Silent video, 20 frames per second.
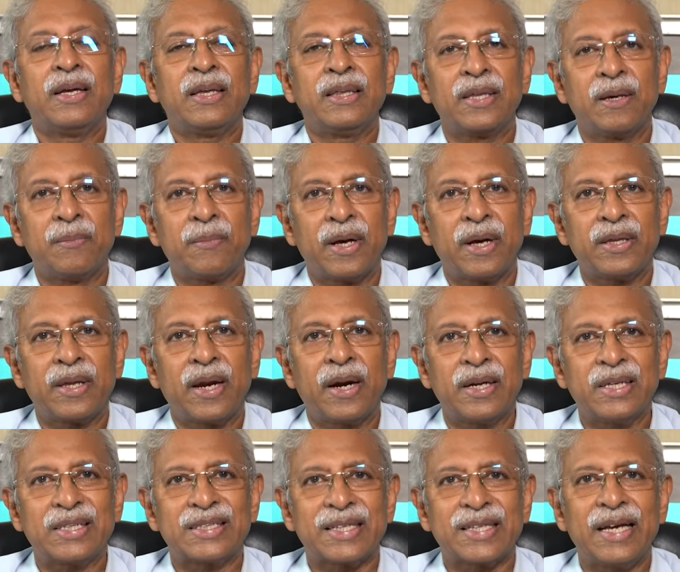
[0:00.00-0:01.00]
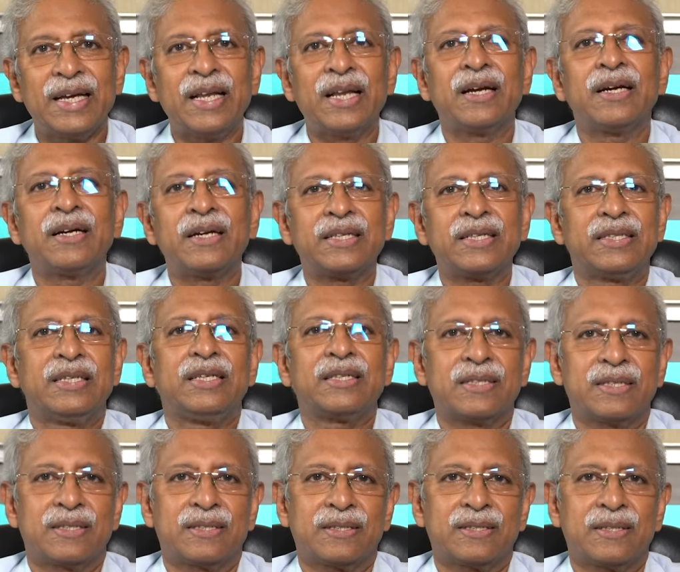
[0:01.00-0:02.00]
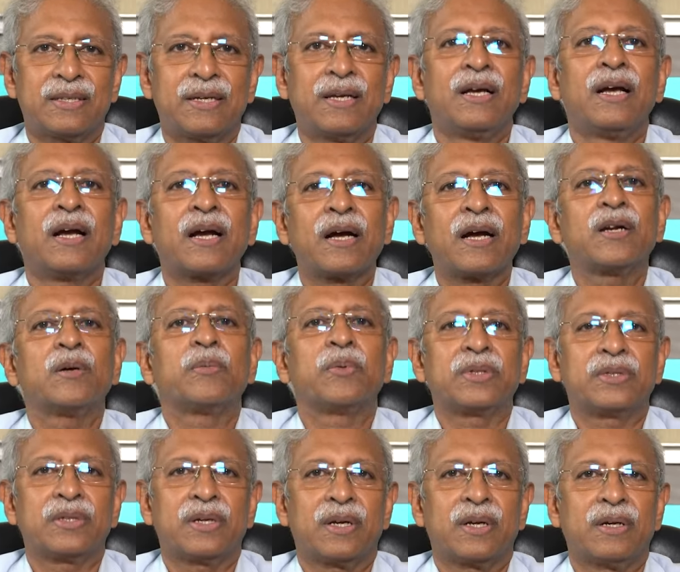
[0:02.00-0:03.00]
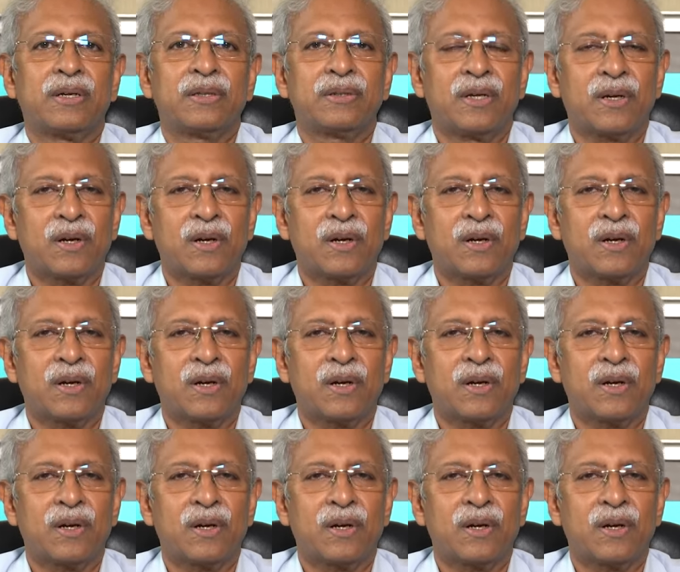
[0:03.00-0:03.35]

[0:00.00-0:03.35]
இந்த மாதிரியான சைலண்ட் டிசீசஸ் கண்டுபிடிச்சிடலாம் இந்த